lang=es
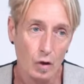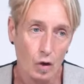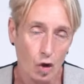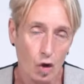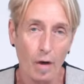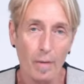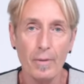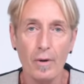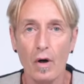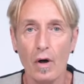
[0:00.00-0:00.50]

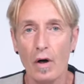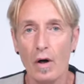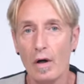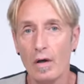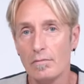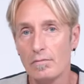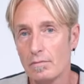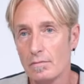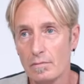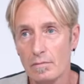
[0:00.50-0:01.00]

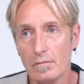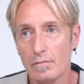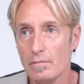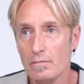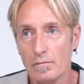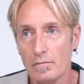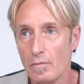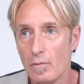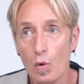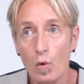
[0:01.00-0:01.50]
como
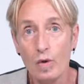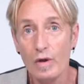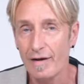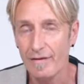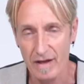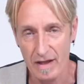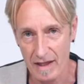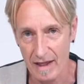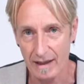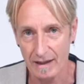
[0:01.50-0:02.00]
una
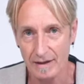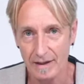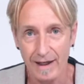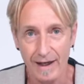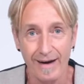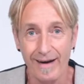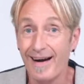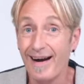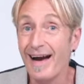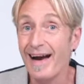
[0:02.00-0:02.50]
vez al
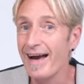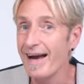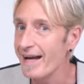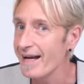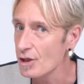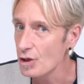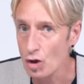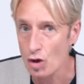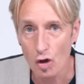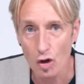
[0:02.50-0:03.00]
día,
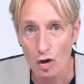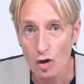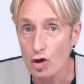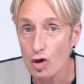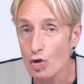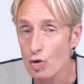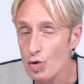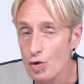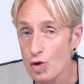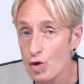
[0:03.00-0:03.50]
eso
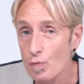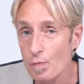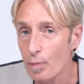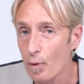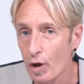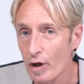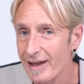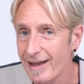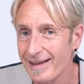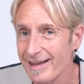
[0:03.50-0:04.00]
no
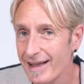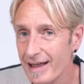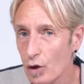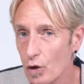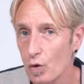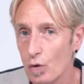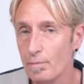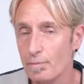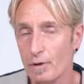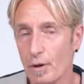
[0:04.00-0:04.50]
supone
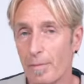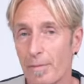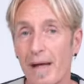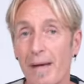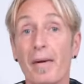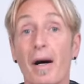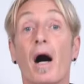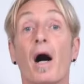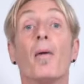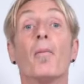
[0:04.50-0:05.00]
ningún
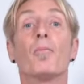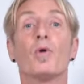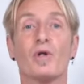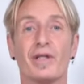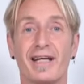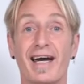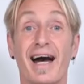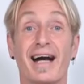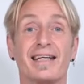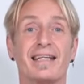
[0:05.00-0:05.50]
problema,
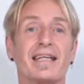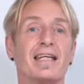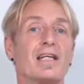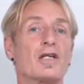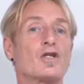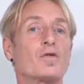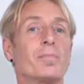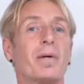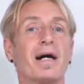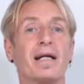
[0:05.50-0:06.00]
porque aquí en
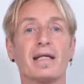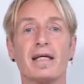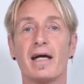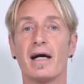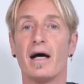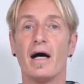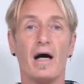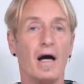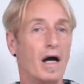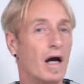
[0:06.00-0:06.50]

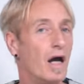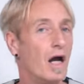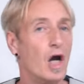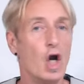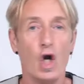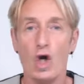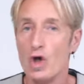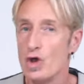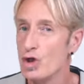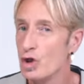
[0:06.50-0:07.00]
España
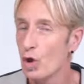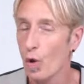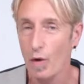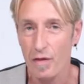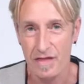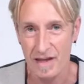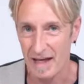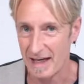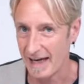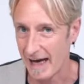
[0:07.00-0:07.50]
no
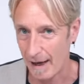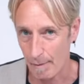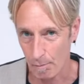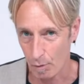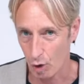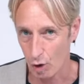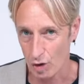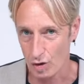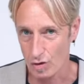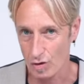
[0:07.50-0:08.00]

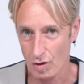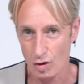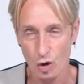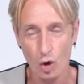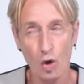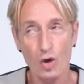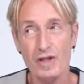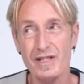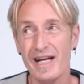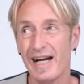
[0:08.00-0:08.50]
cenamos,
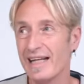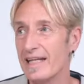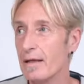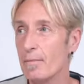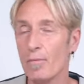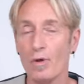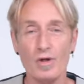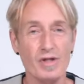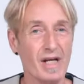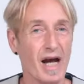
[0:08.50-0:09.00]
no
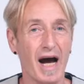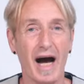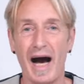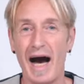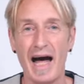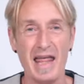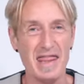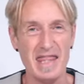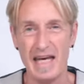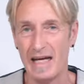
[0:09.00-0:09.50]
salimos
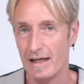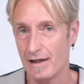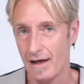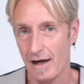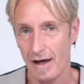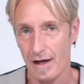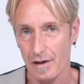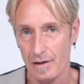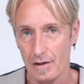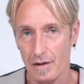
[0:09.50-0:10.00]
a
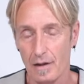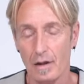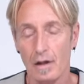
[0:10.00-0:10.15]
cenar,